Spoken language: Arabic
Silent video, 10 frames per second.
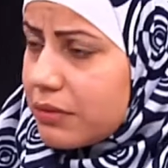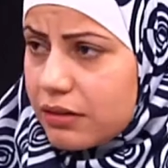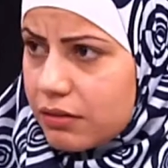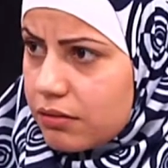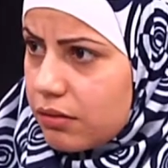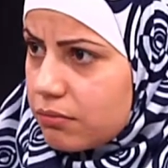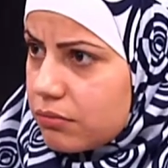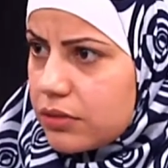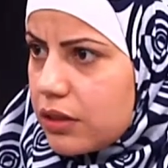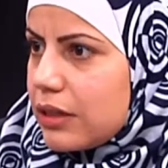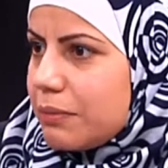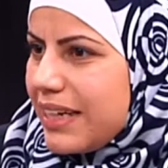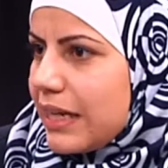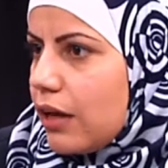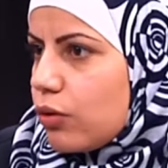من هذا النظام يعني اللي
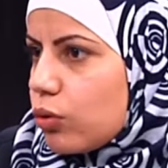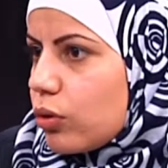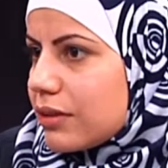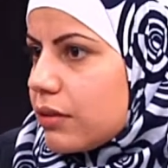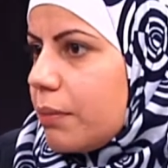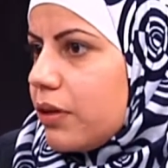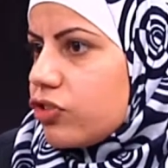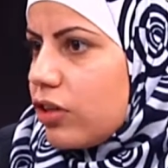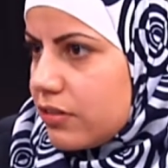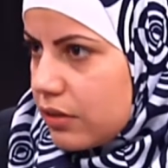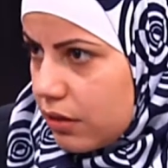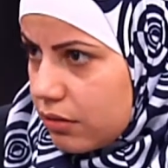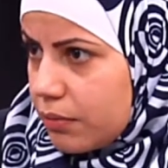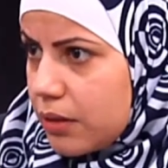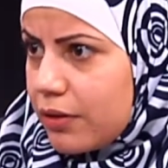بنحكي عنه الطابع الشخصي
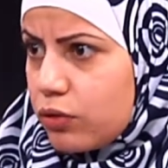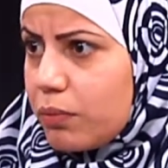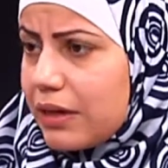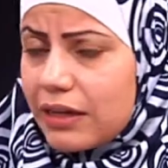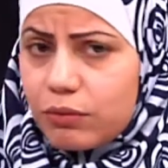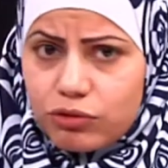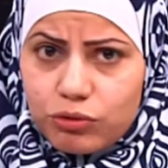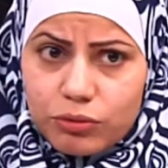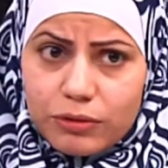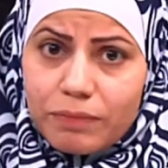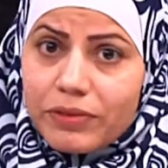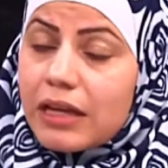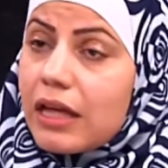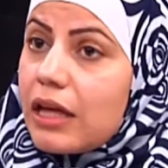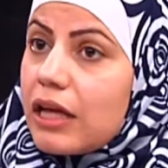لنظام حماية المبلغين والشهود
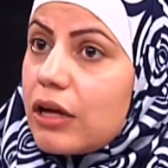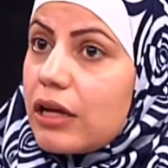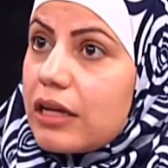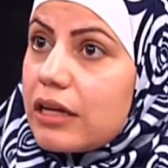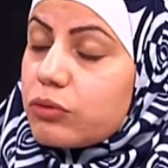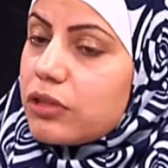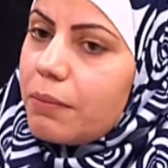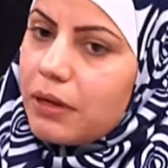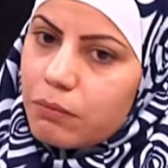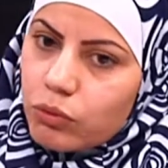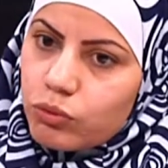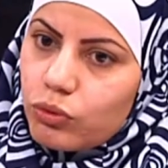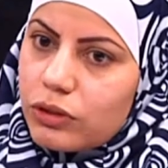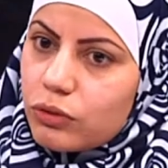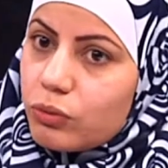وطبع آه، الموضوع
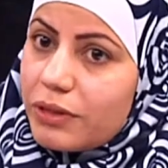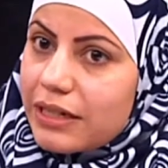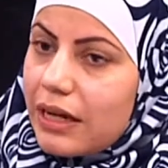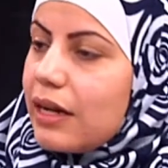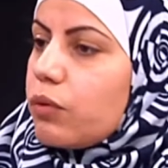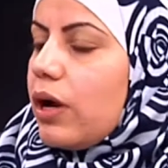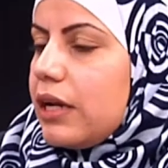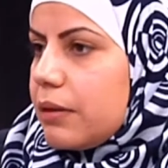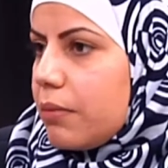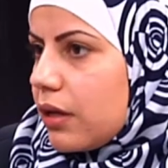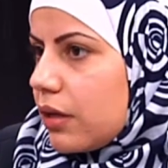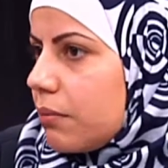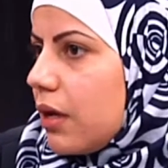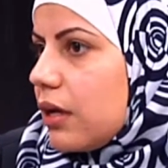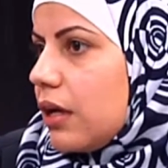اللي هو بيحكي عن انواع الحمايه،
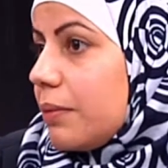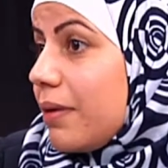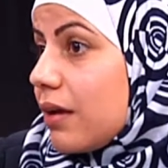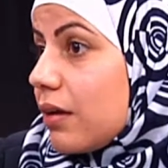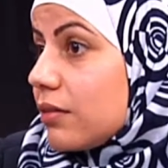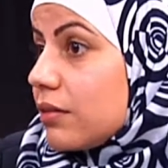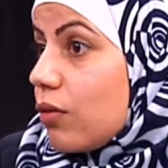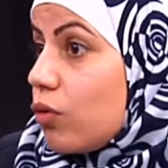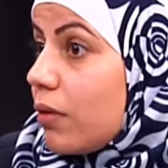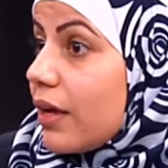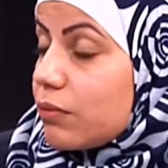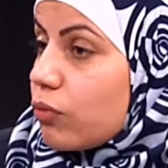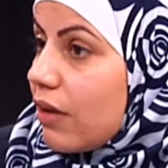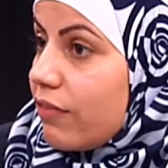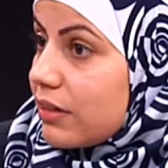ما هي الحمايه التي تقوم هيئه
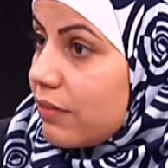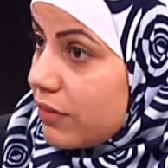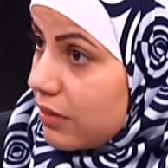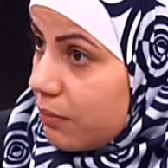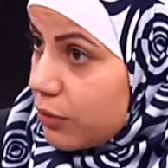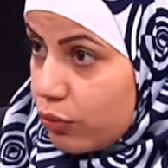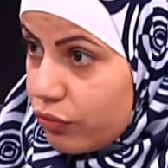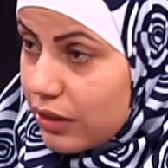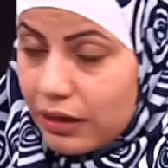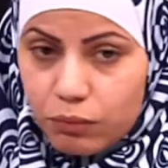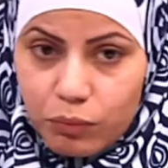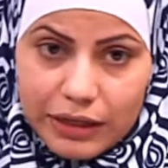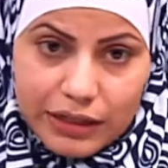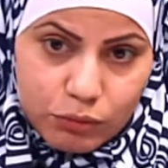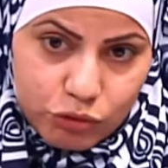مكافحه الفساد بتوفيرها
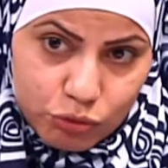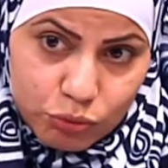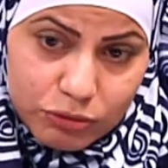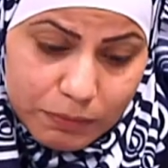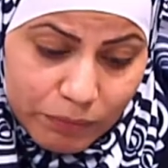للمبلغين والشهود؟